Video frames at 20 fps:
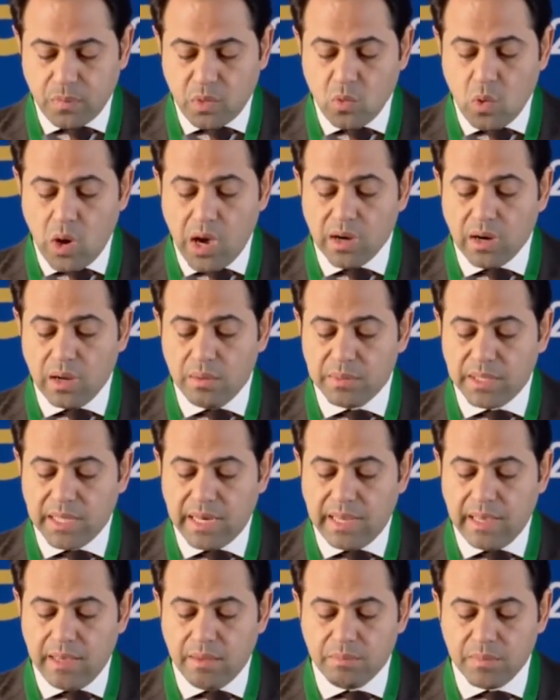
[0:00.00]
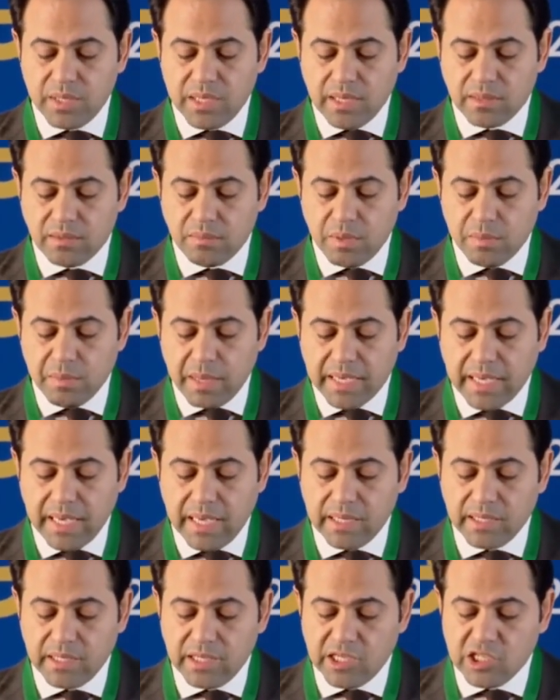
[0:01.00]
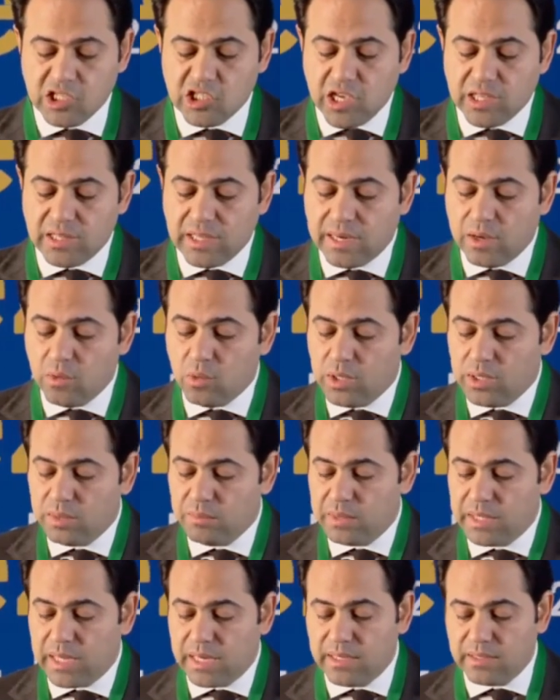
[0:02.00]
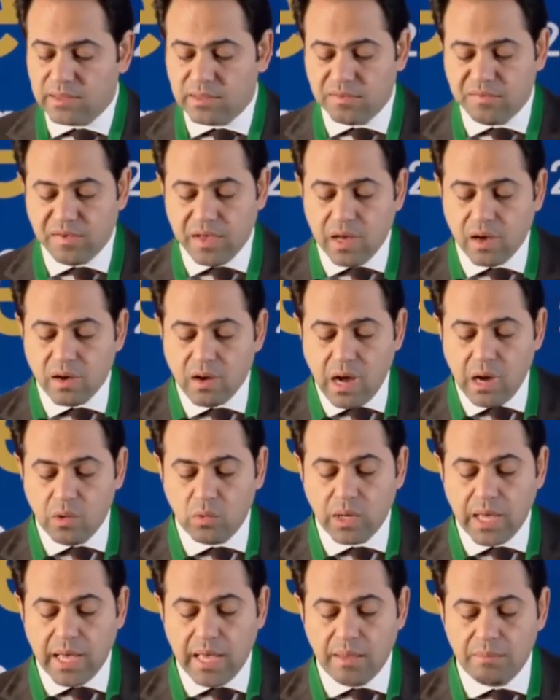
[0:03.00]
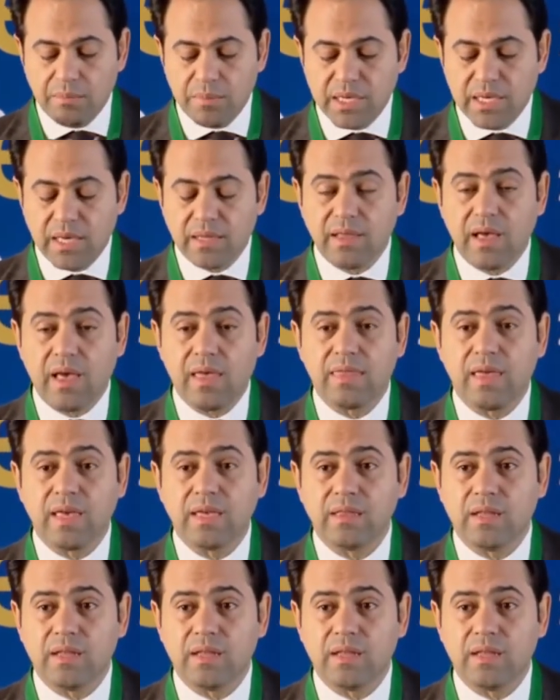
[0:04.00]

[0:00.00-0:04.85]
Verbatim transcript: وأرى من الأهمية بمكان إيجاد نوع من الاتفاق حول أهمية هذين